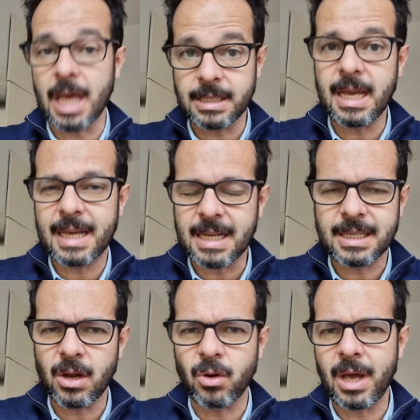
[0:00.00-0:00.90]
y así hay que
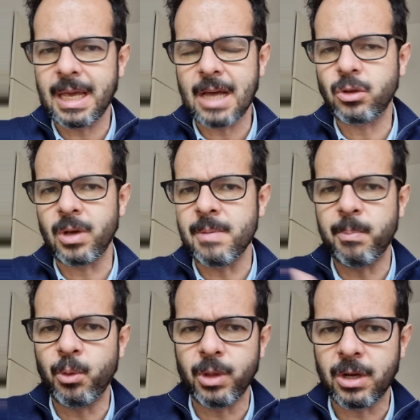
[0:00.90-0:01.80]
hacerlo, hay gastos
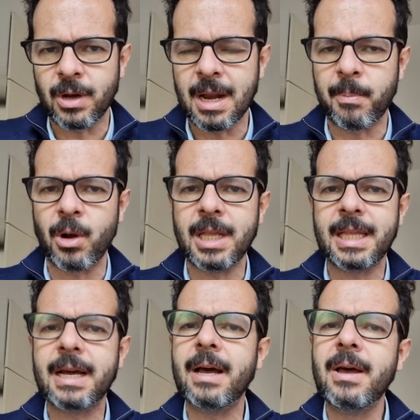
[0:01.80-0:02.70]
impúdicos en la
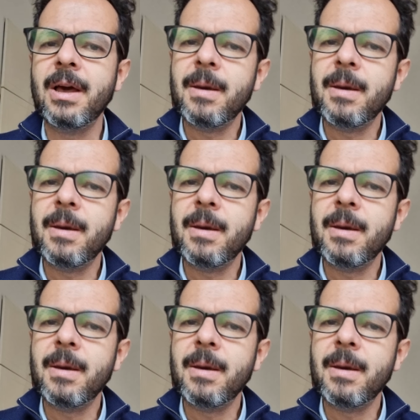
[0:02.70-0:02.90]
política,